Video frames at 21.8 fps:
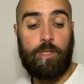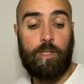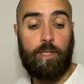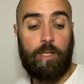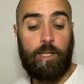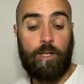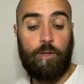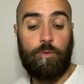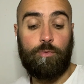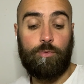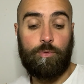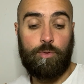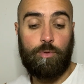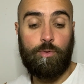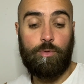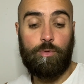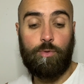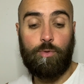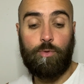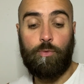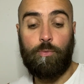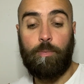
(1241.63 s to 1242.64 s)
et la
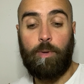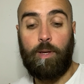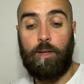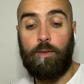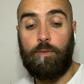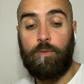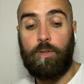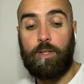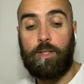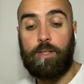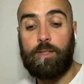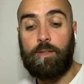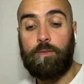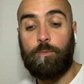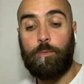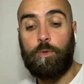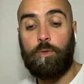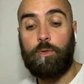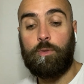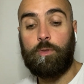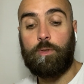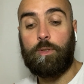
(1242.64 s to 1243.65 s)
conscience que, bah,
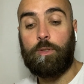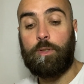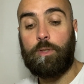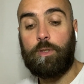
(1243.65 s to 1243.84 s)
effectivement, euh,